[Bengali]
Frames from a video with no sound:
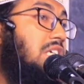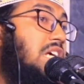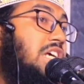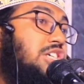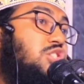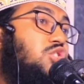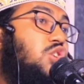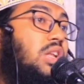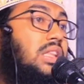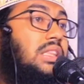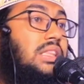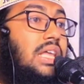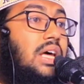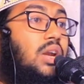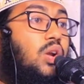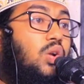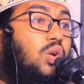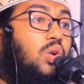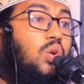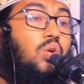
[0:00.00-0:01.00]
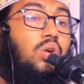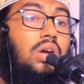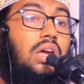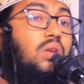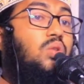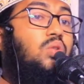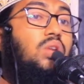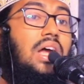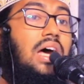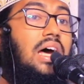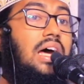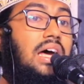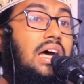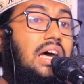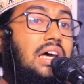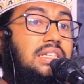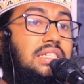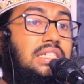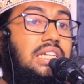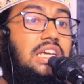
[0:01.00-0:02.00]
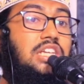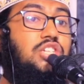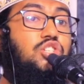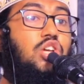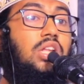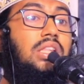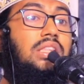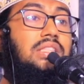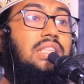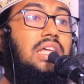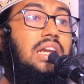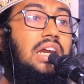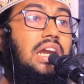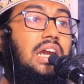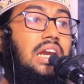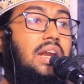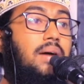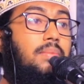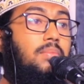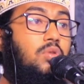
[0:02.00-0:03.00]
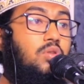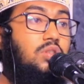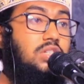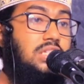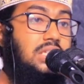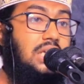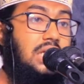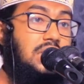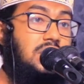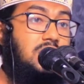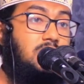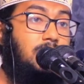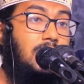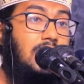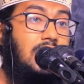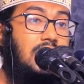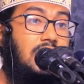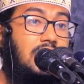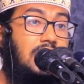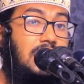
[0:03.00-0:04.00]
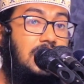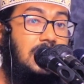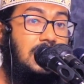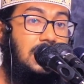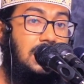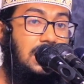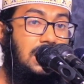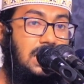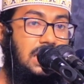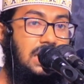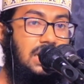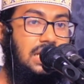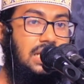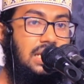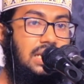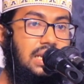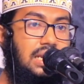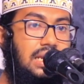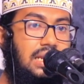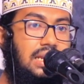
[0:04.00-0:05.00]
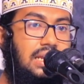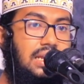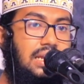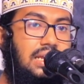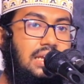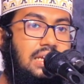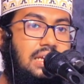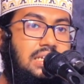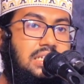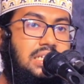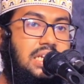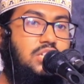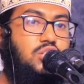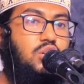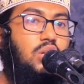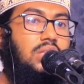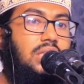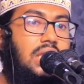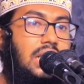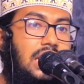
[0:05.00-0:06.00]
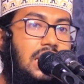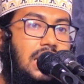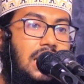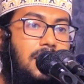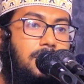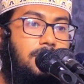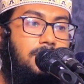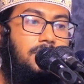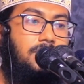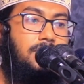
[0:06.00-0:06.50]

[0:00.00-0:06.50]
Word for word: সেই সন্তান অন্য কেউ না সেই সন্তানের নাম হচ্ছে ইসমাইল সেই সন্তানের নাম